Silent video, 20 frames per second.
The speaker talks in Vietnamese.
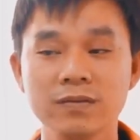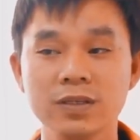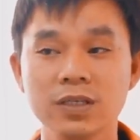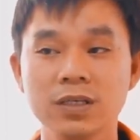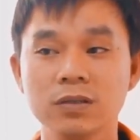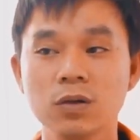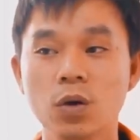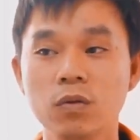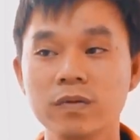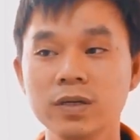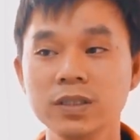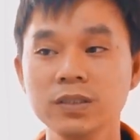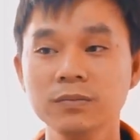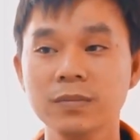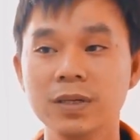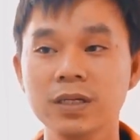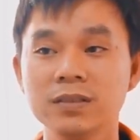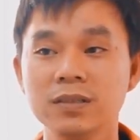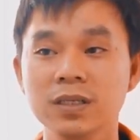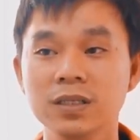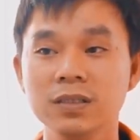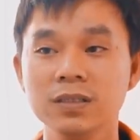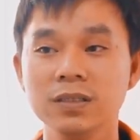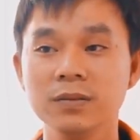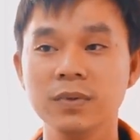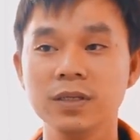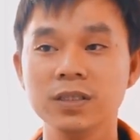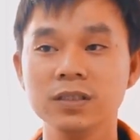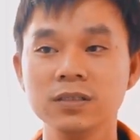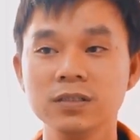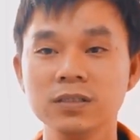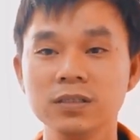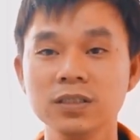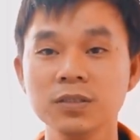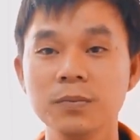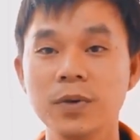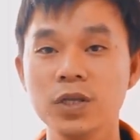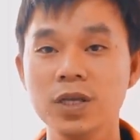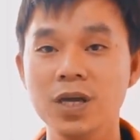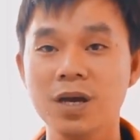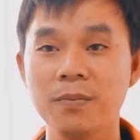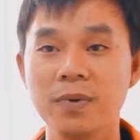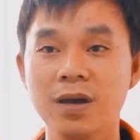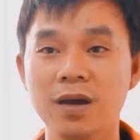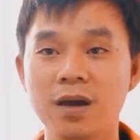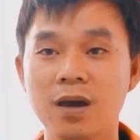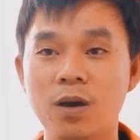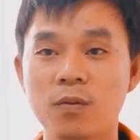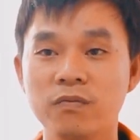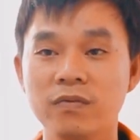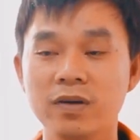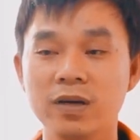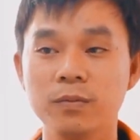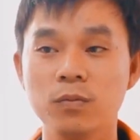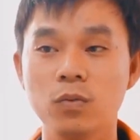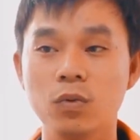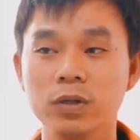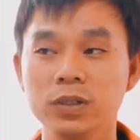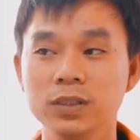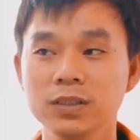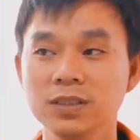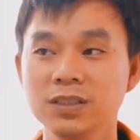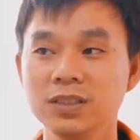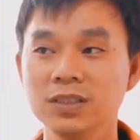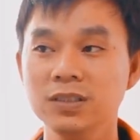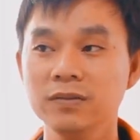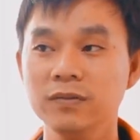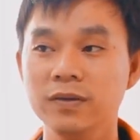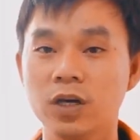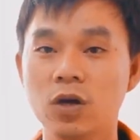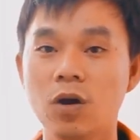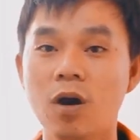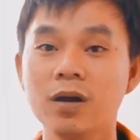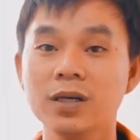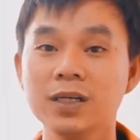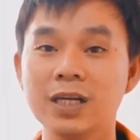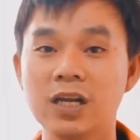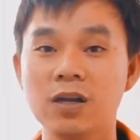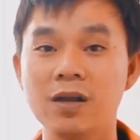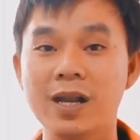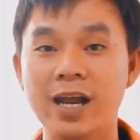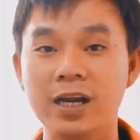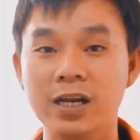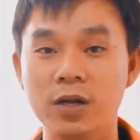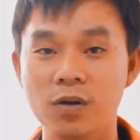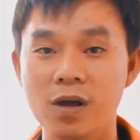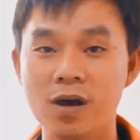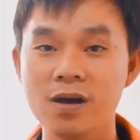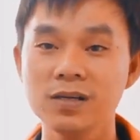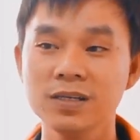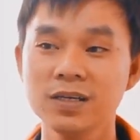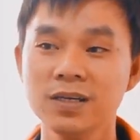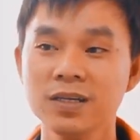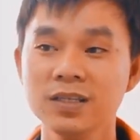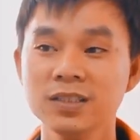à, đối với mình thì mình chưa bao giờ mà học về một cái về khó cái la, la nào đó